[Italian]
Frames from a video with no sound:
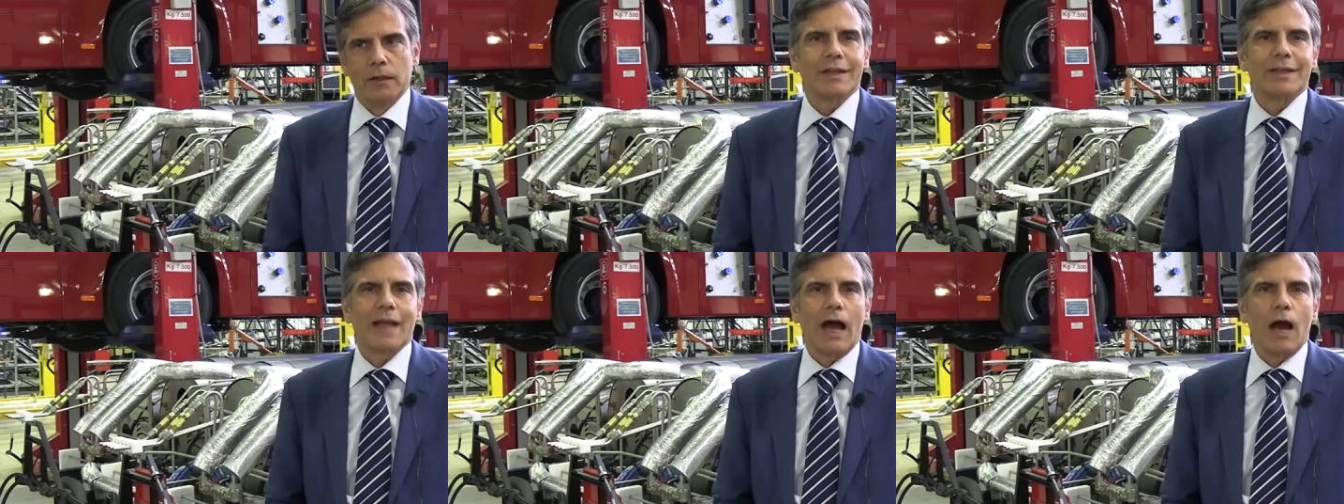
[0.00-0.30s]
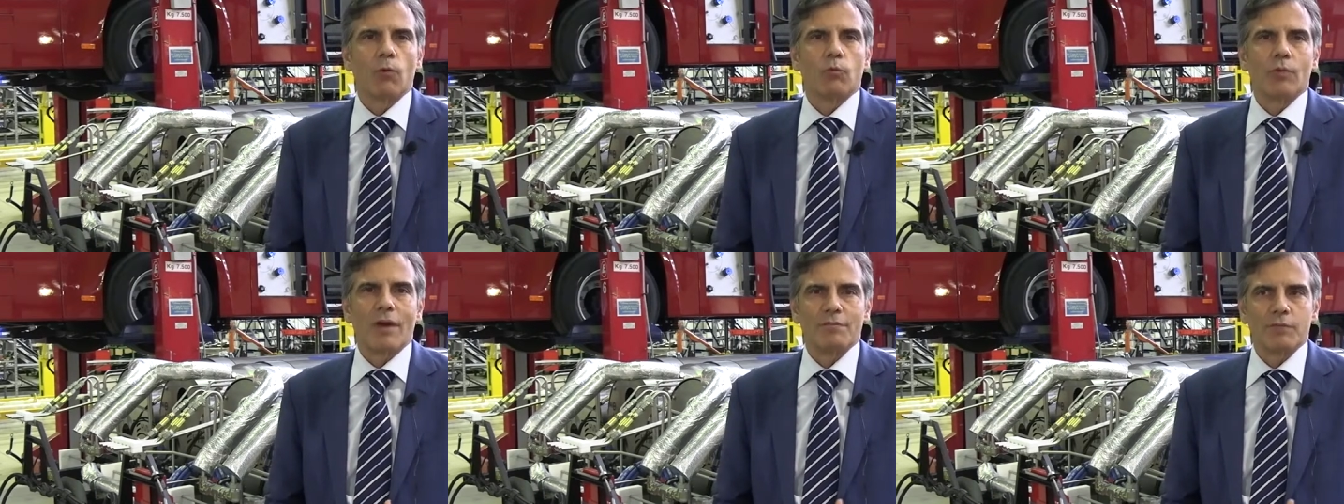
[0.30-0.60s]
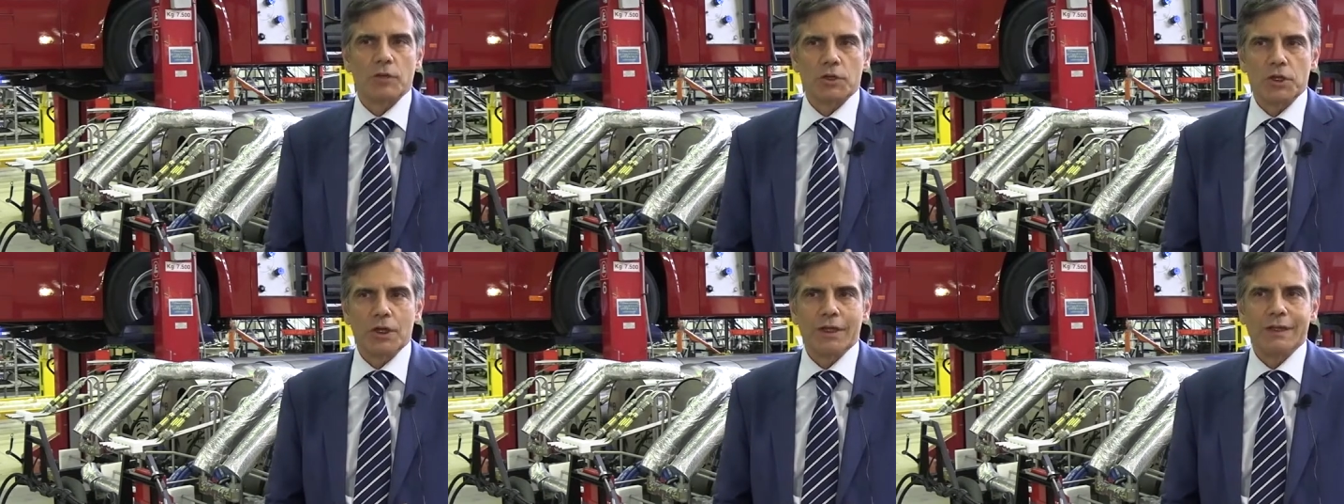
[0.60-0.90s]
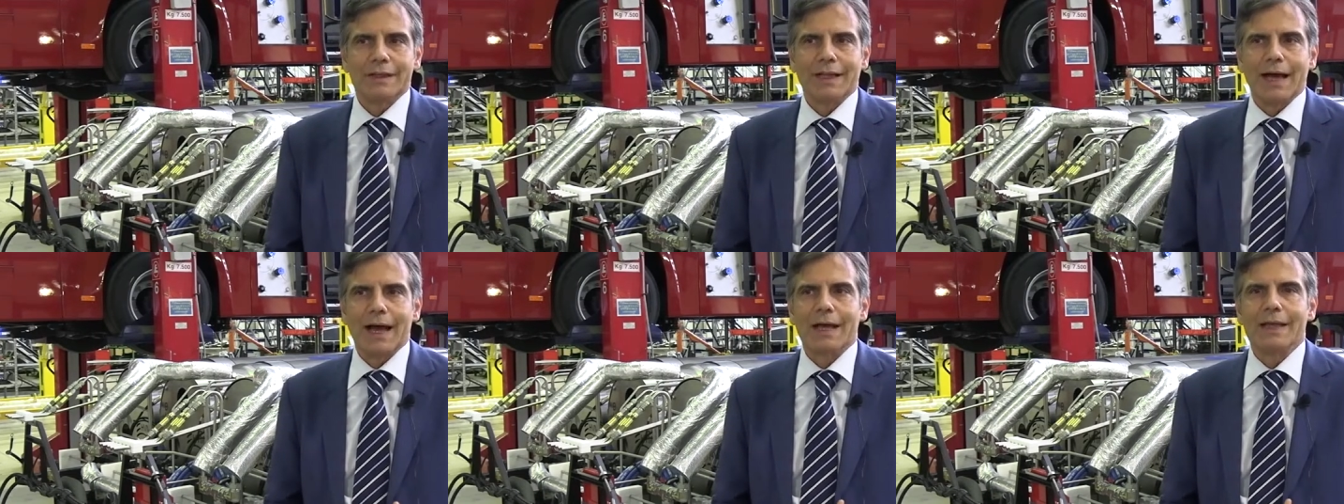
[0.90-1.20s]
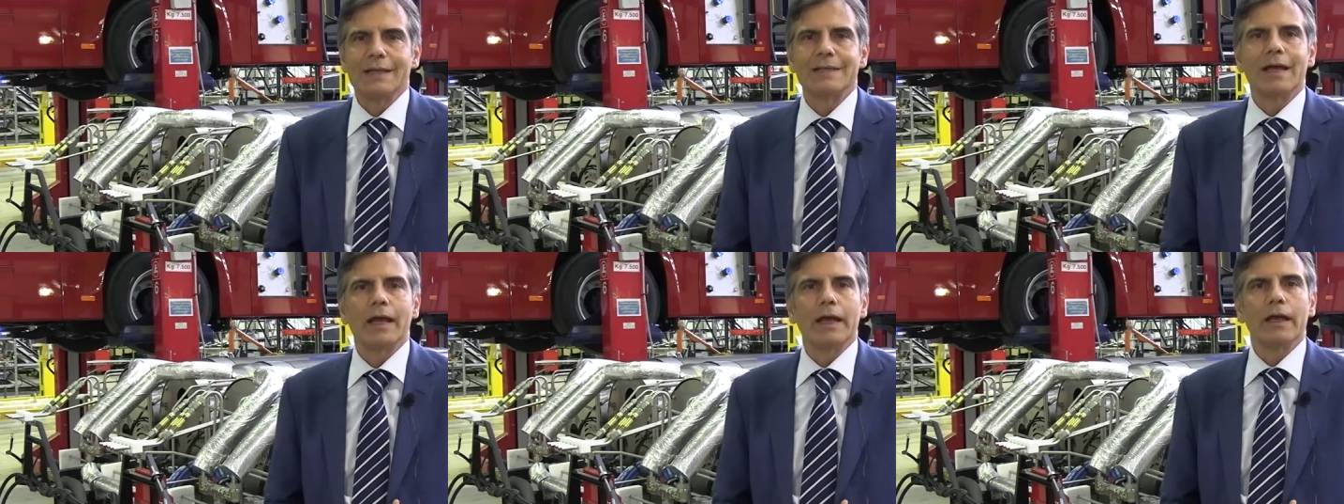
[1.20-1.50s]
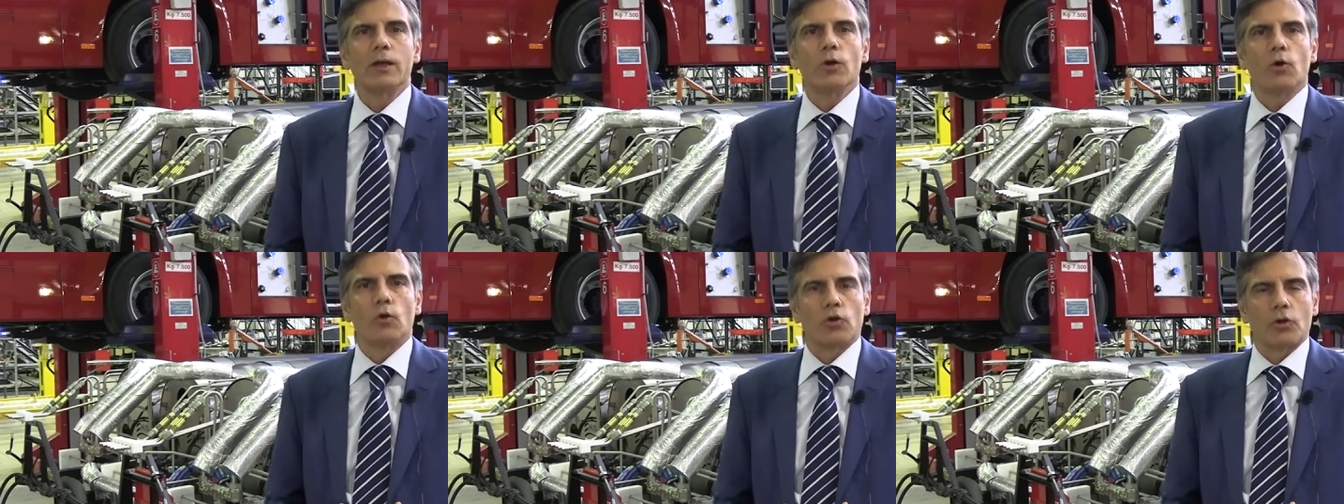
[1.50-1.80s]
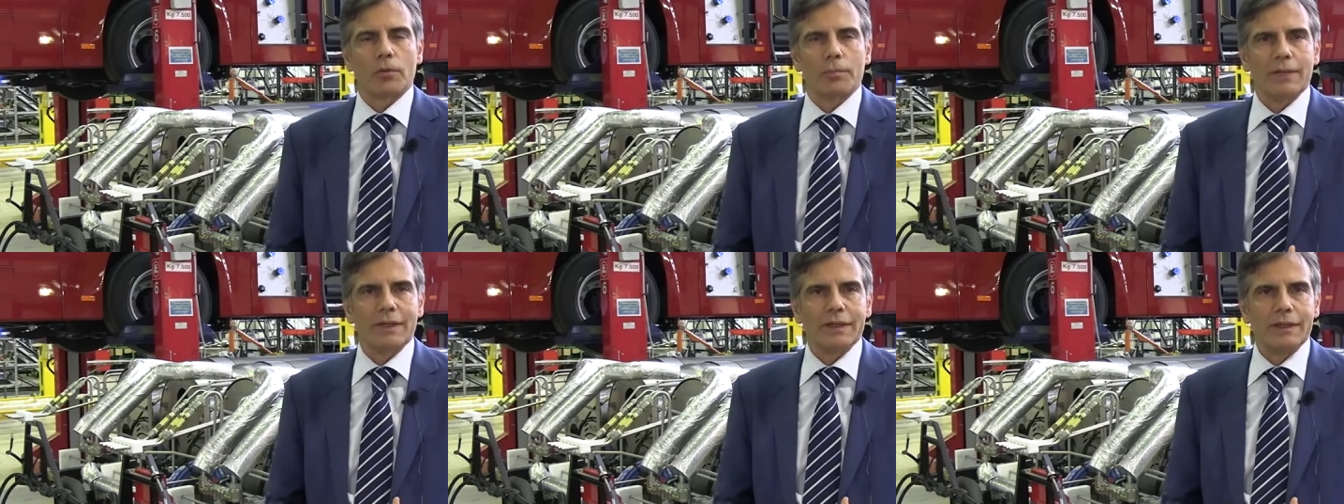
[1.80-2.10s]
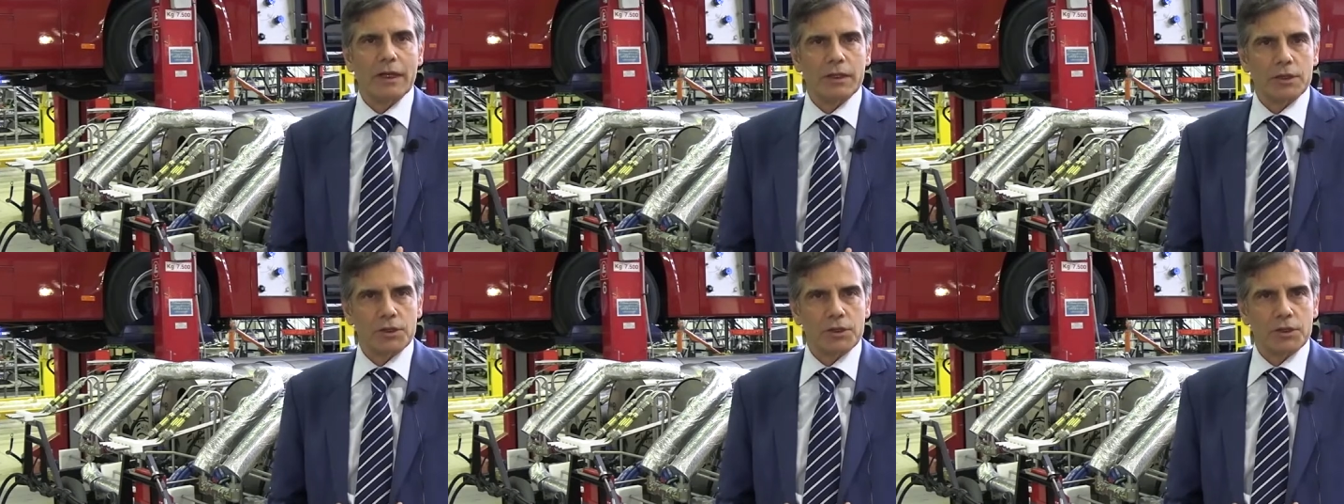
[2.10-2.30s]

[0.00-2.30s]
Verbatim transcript: Dà una facilità enorme di